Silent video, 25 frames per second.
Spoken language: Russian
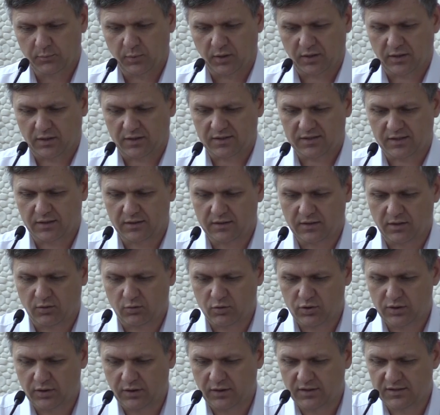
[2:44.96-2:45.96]
покраска
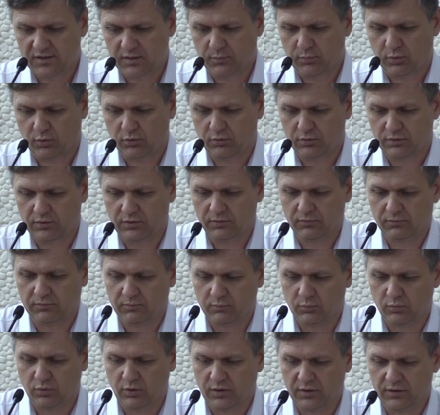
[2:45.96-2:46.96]
наружных
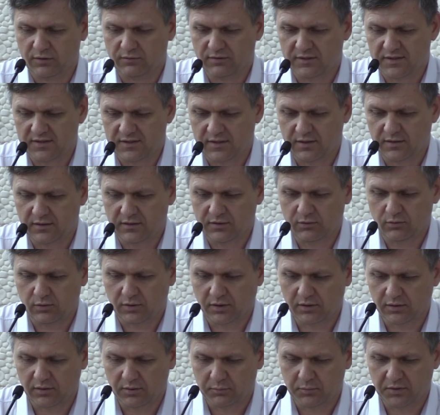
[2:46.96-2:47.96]
газопроводов более 21
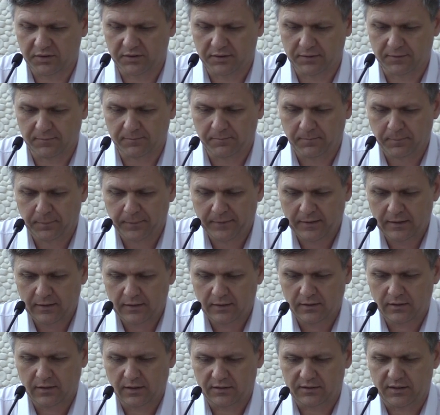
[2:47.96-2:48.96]
км,
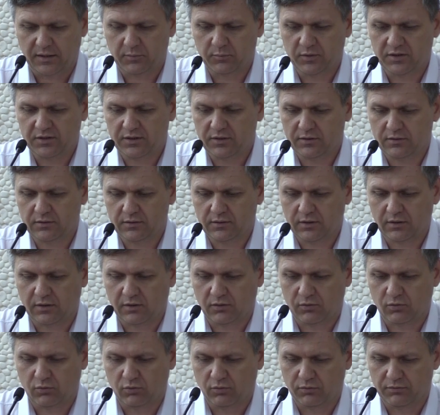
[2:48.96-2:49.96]

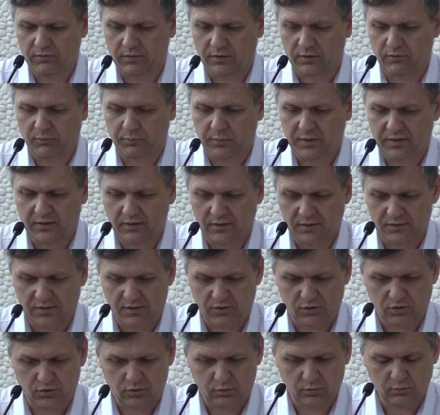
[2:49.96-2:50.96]
отремонтировано коверов
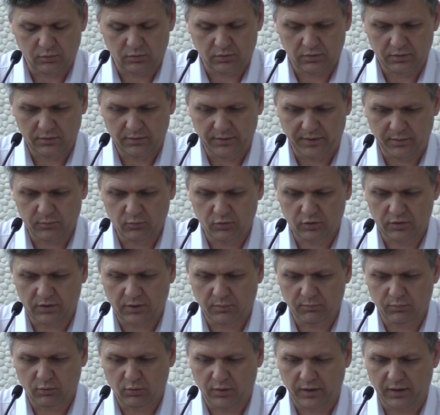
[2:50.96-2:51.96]
15 штук,
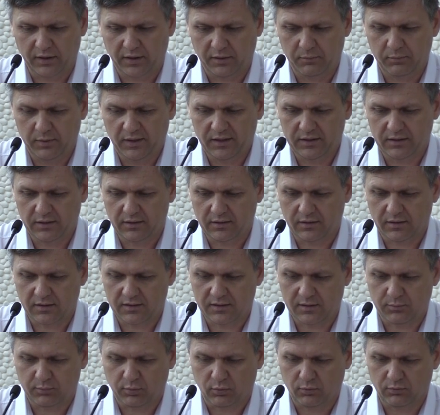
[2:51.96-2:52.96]
ремонт опор и крепления на
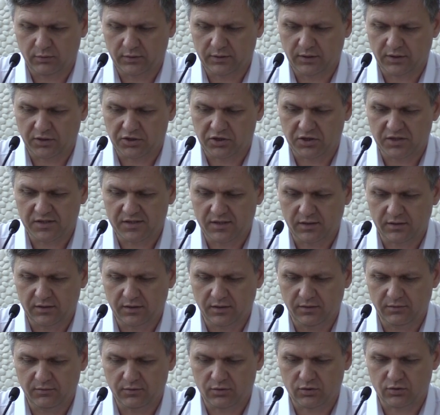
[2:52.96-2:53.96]
газопроводах
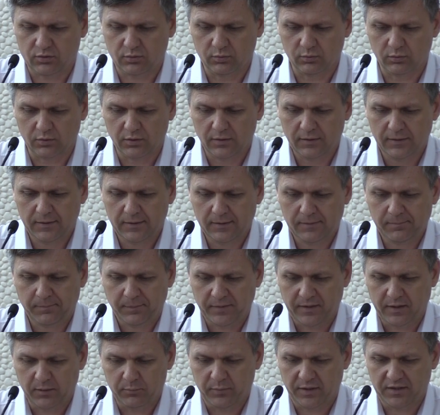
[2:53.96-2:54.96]
69 штук,
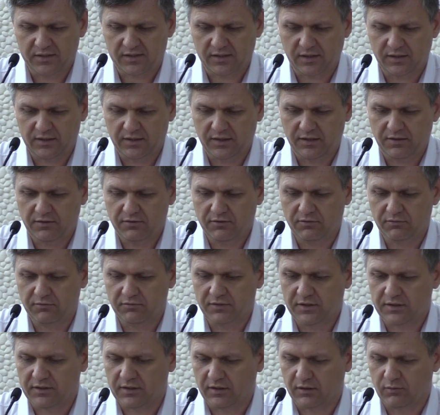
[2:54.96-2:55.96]
обрезка деревьев
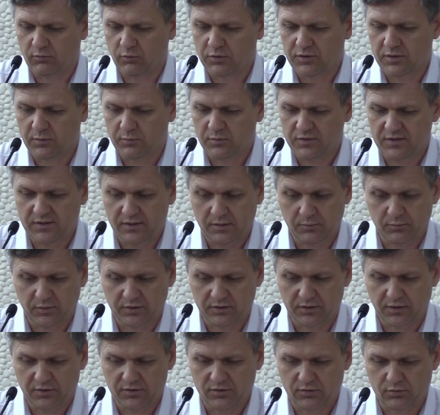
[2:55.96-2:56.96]
веток 87
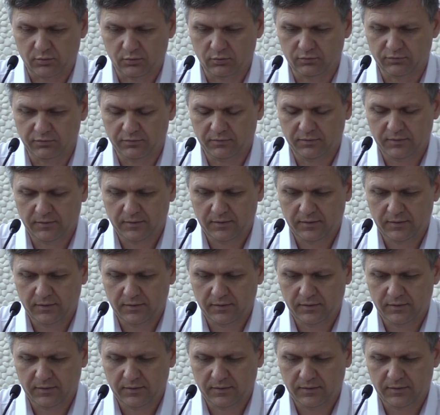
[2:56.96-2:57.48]
адресов,